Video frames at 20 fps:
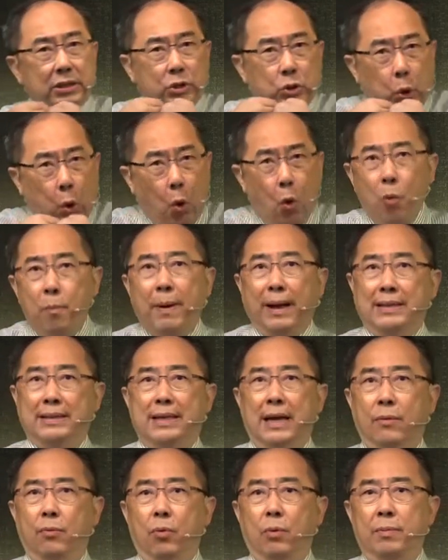充满
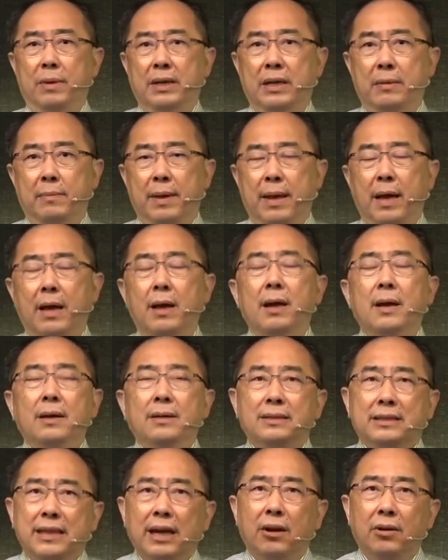在我们里面，
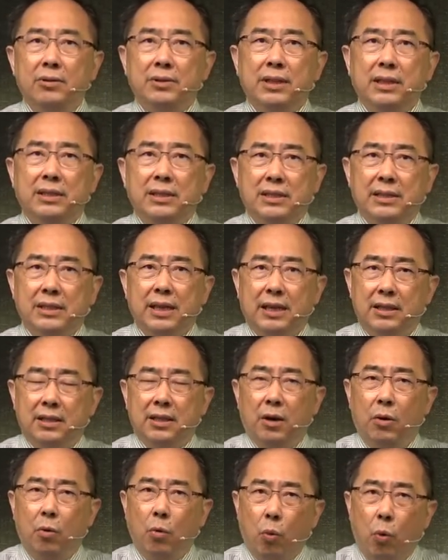照着神
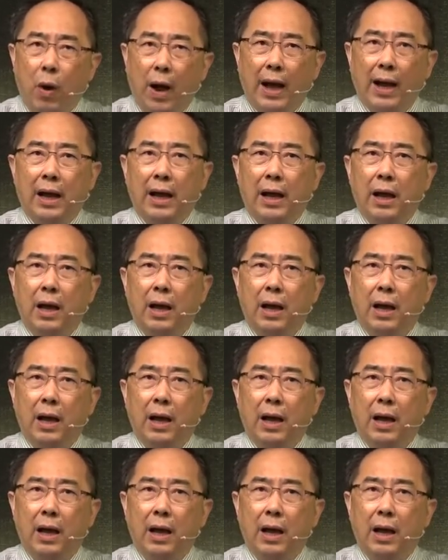的话，